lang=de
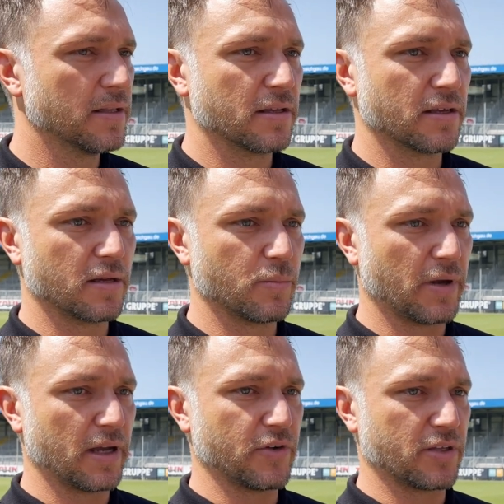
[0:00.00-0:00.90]
ähm,
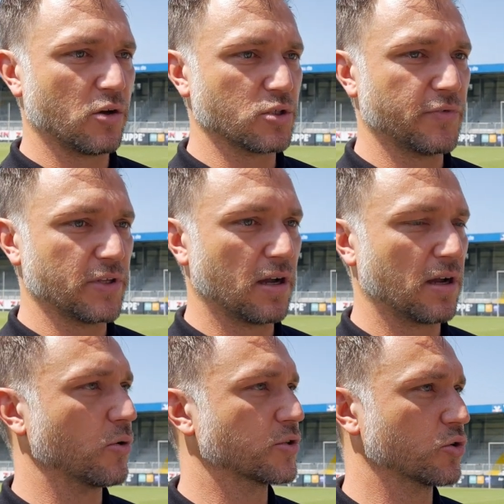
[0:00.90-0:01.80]
einfach da aus dem
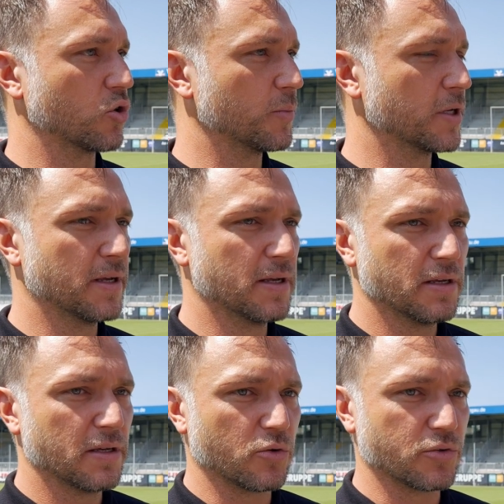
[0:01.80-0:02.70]
Vertrag rauszukommen.
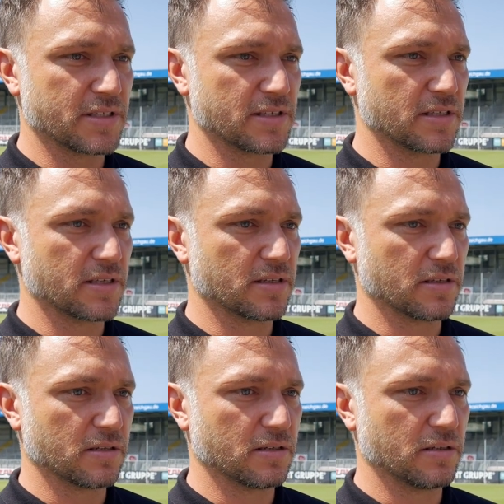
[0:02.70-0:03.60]
Und das ist nicht,
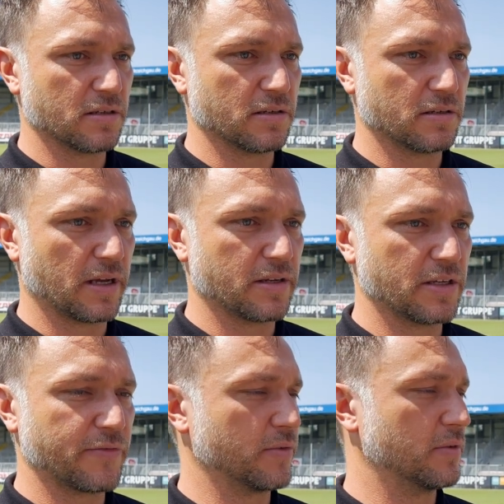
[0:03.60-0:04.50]
äh, äh ja,
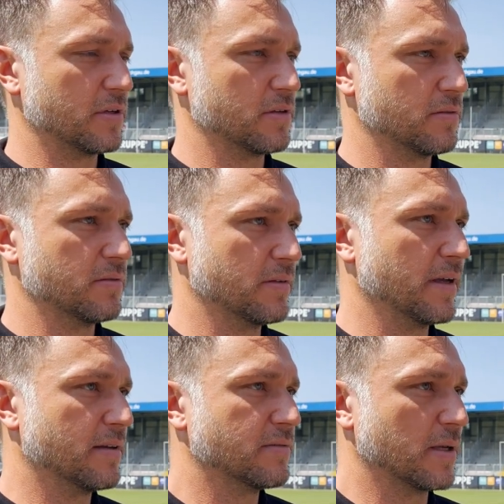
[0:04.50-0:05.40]
nicht, nicht
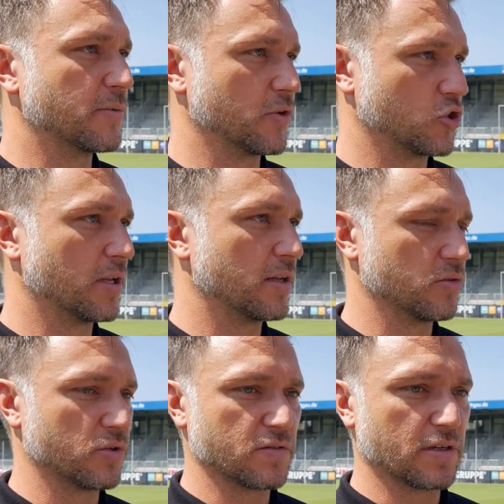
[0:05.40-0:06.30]
ja, selbstverständlich.
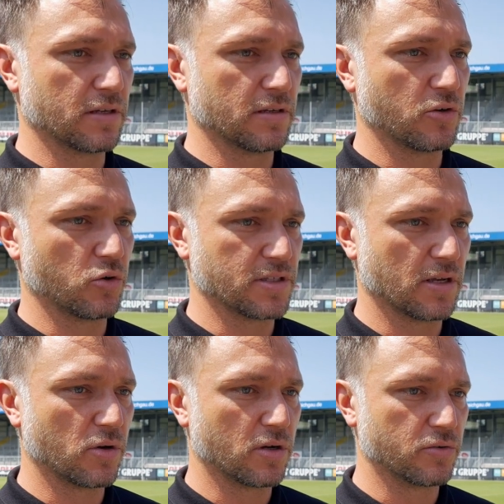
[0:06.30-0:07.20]
Und deswegen Jochen
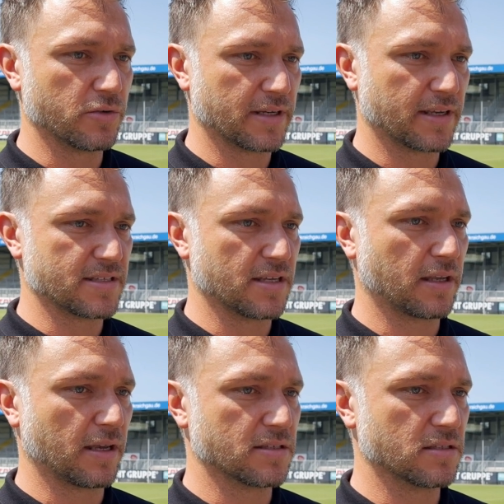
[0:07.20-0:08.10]
Sauer und Jan Christian
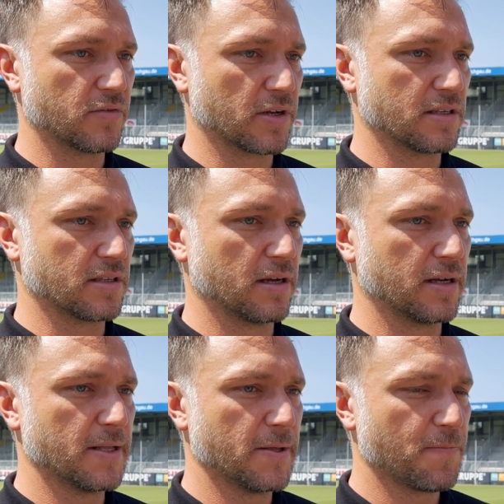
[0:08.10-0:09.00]
Dresen, die wirklich da
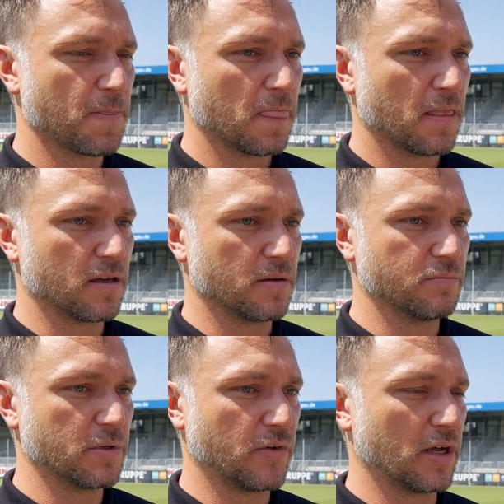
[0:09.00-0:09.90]

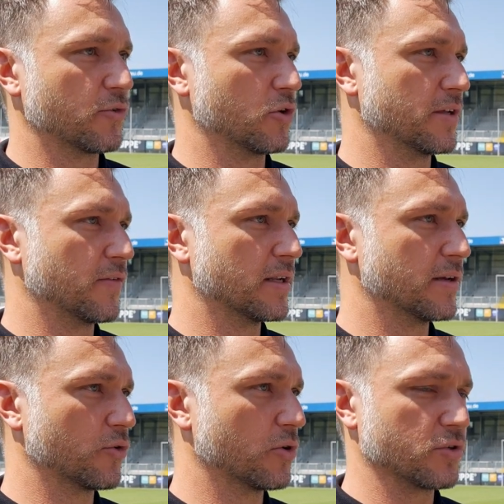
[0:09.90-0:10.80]
ähm, mitverantwortlich waren
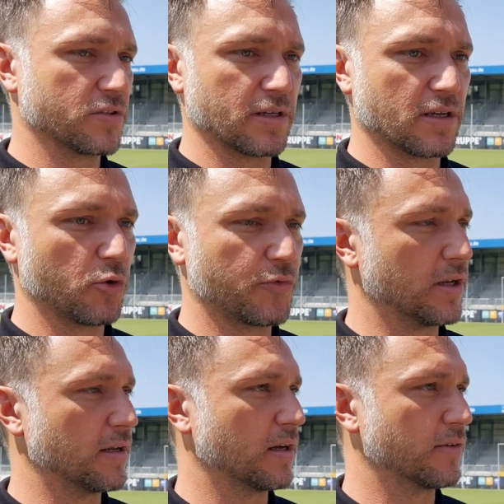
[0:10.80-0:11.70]
dafür. Und deswegen auch
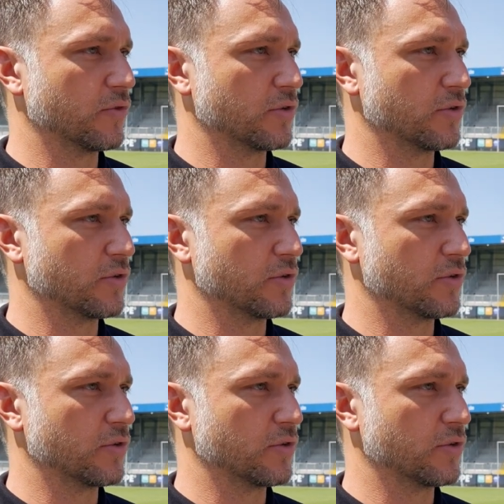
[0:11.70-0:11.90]
vielen Dank von